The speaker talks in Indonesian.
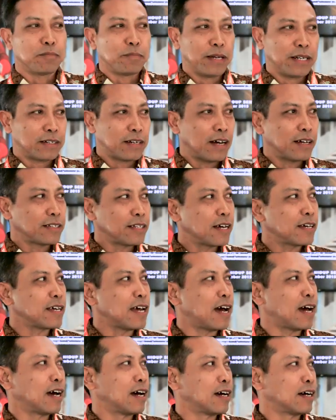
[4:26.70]
Bedanya
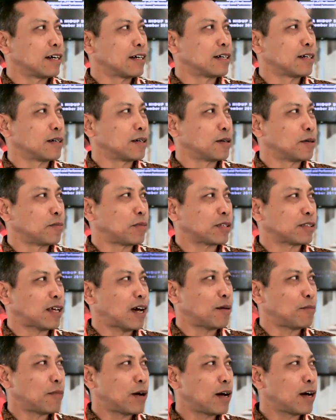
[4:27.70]
yang
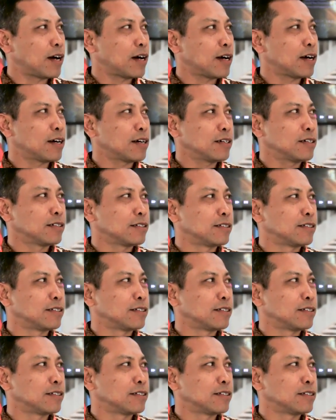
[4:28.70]
pertama